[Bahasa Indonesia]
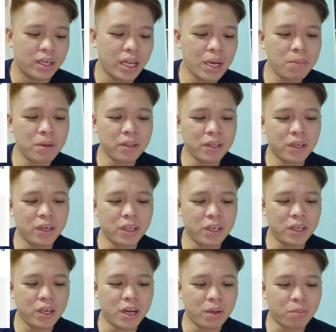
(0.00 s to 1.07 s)
Dalam artikel
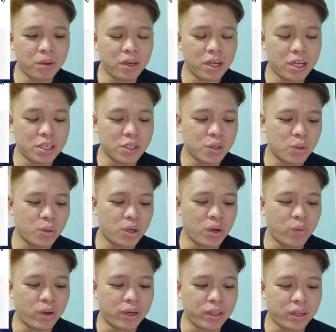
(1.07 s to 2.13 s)
ini daripada Astro
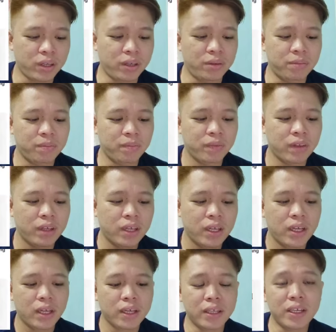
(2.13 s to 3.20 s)
Awani,
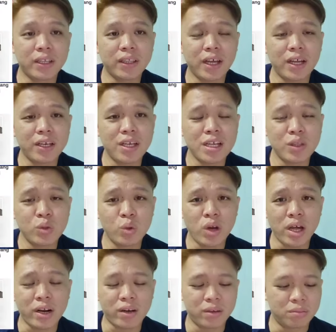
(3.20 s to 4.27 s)
kenyataan yang
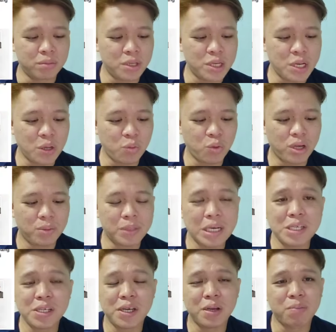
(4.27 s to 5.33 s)
tular mendakwa
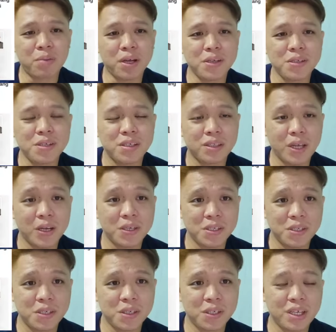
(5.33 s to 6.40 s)
Presiden PAS Tan
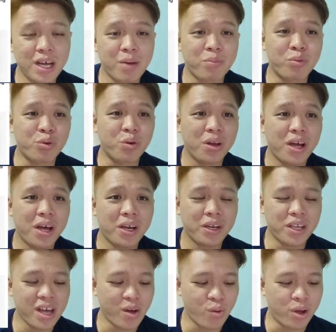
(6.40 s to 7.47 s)
Sri Abdul
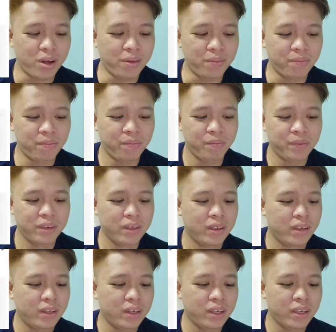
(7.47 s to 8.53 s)
Hadi Awang
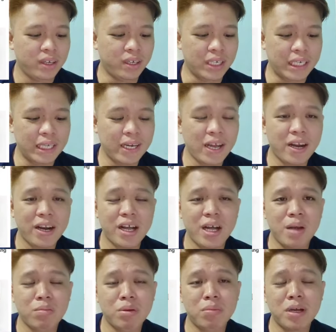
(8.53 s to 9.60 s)

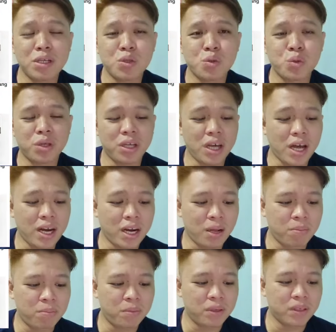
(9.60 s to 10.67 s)
dilarang memasuki
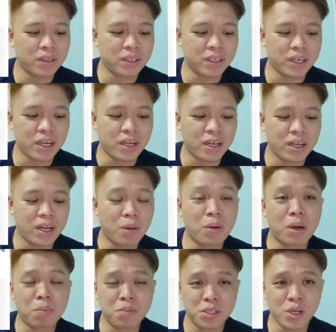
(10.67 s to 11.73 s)
Arab
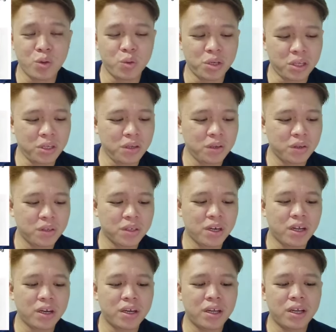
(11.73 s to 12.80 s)
Arab Saudi
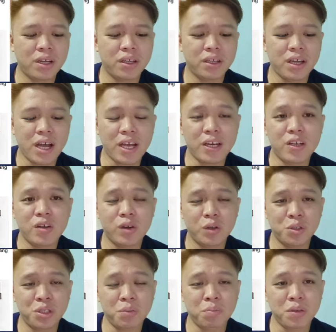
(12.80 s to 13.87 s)
kerana
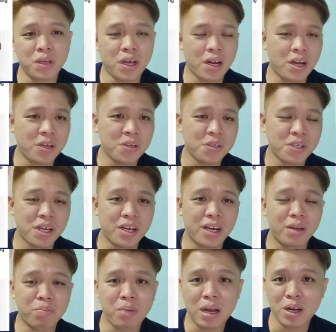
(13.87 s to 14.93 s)
ideologi pengganas
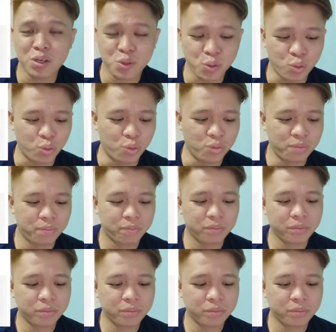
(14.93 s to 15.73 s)
adalah palsu.